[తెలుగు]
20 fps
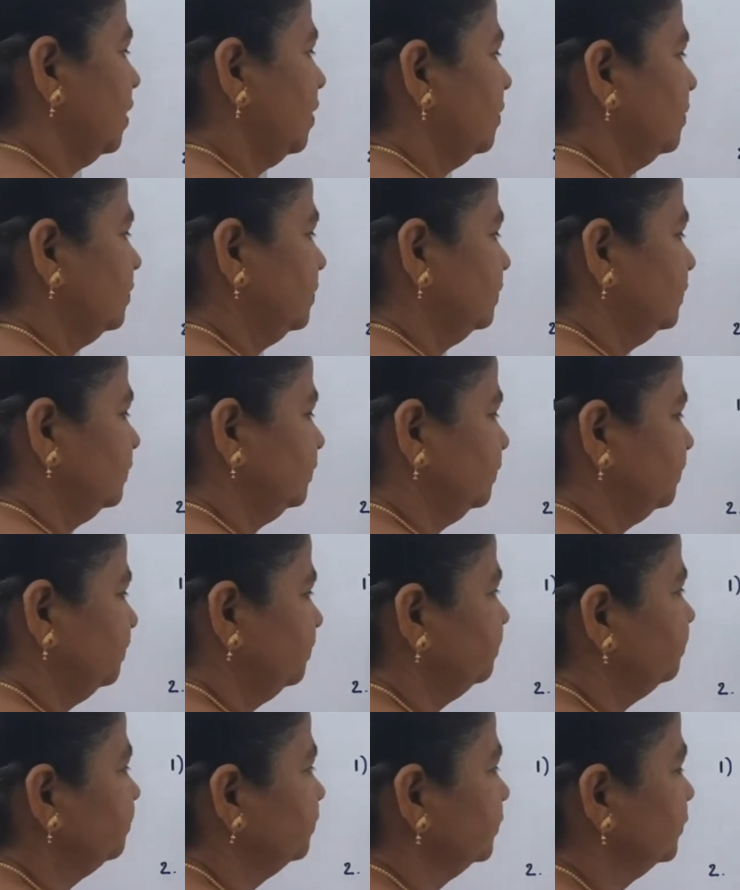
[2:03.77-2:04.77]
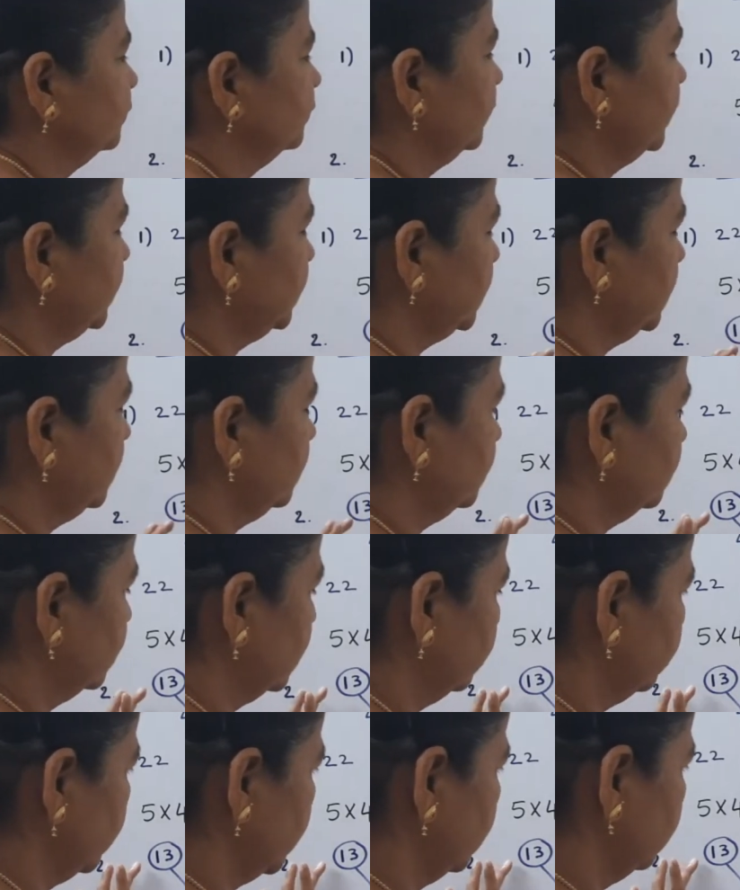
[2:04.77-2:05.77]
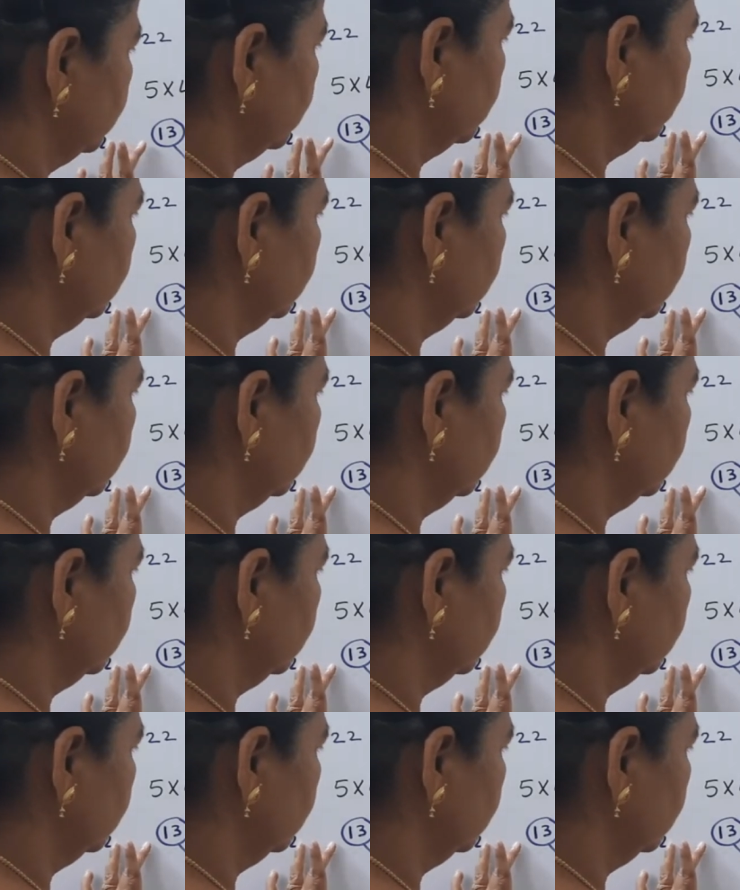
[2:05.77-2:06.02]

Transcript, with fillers: hmm. వీటిలో కూడా మనము